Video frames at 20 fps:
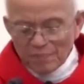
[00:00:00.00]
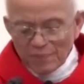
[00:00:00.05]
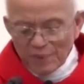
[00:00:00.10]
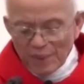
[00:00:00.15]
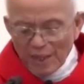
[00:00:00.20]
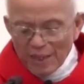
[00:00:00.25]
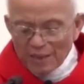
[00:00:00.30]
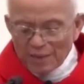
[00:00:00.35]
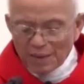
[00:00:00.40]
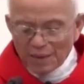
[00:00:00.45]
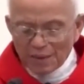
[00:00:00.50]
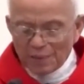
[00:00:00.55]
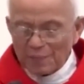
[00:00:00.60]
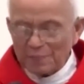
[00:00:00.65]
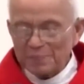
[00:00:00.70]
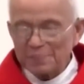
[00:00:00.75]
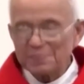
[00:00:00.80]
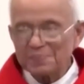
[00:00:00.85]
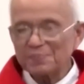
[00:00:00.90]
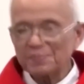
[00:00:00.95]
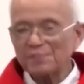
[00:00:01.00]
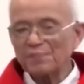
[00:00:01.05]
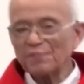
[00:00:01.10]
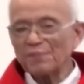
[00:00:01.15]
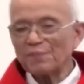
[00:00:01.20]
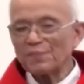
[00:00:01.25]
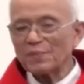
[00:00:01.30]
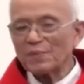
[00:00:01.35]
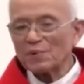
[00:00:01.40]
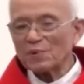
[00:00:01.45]
Hay thật,
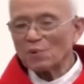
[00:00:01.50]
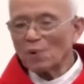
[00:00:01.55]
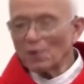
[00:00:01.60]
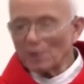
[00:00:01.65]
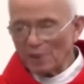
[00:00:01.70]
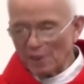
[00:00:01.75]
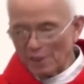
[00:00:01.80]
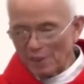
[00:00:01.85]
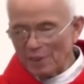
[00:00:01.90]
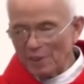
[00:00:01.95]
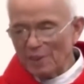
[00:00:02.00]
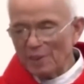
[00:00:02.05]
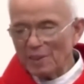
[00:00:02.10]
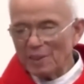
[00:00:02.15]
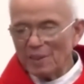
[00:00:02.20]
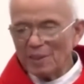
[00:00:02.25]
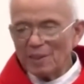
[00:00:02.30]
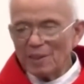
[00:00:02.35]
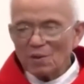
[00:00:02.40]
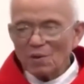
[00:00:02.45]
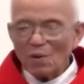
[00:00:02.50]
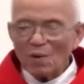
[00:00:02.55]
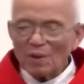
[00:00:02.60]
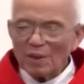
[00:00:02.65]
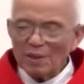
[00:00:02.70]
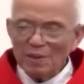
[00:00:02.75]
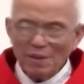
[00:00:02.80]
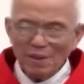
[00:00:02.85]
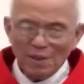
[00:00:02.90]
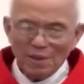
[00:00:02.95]
tôi nghĩ có
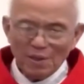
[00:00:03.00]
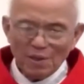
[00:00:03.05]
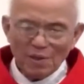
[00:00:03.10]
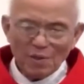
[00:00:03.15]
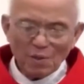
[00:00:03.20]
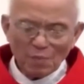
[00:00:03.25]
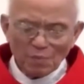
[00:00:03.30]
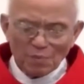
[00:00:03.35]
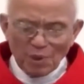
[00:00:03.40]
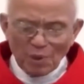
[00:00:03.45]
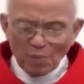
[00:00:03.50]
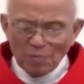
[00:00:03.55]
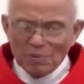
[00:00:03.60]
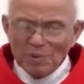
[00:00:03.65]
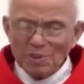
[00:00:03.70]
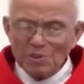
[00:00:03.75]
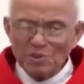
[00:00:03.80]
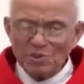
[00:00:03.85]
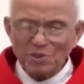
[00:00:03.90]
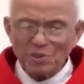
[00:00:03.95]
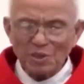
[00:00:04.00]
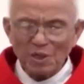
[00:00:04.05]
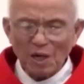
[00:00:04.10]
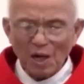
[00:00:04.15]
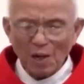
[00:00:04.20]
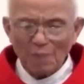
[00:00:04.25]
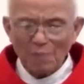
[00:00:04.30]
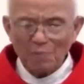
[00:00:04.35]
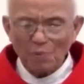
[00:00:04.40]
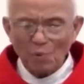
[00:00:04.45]
cái gì nó giống giống với trường
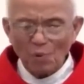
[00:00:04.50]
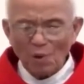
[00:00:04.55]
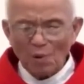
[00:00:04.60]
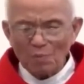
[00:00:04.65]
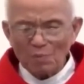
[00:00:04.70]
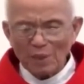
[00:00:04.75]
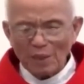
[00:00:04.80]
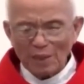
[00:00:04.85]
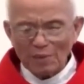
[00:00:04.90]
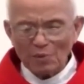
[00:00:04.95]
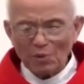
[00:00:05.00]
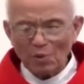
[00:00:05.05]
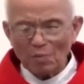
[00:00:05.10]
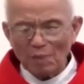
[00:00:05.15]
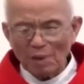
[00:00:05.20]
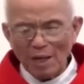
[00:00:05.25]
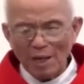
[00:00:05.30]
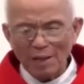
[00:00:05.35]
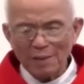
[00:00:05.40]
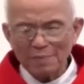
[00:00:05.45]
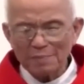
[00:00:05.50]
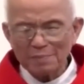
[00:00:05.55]
hợp của ông Thánh Tô Ma.